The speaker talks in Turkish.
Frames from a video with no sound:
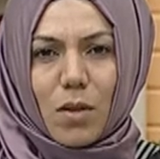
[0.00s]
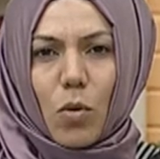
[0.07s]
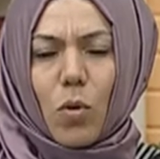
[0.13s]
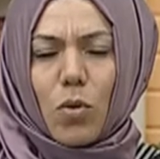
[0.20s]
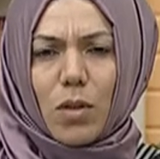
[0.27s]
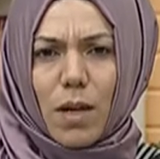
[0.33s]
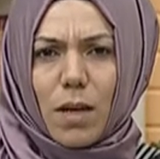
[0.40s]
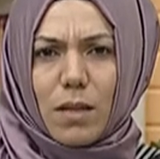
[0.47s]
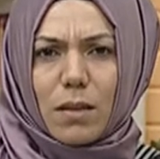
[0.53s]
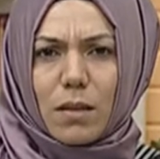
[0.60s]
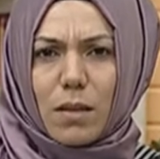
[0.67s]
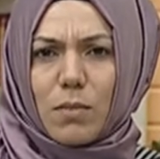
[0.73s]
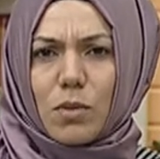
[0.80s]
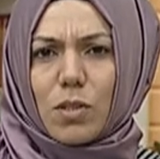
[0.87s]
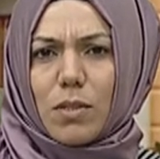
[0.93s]
10
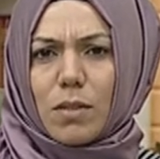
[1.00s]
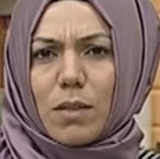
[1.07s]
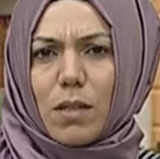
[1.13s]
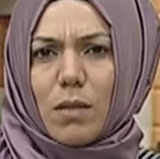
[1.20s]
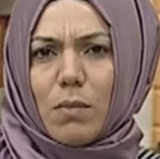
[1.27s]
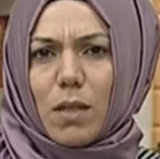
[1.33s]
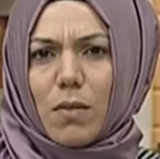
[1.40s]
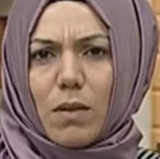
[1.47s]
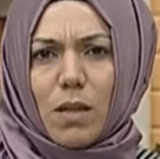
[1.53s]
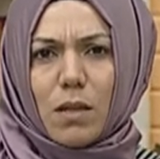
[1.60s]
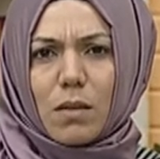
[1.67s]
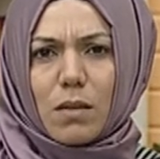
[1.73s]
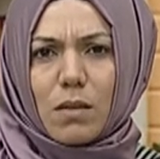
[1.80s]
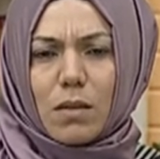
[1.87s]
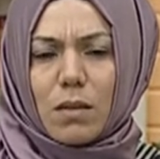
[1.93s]
aylık demiştiniz şey değil mi evladınız?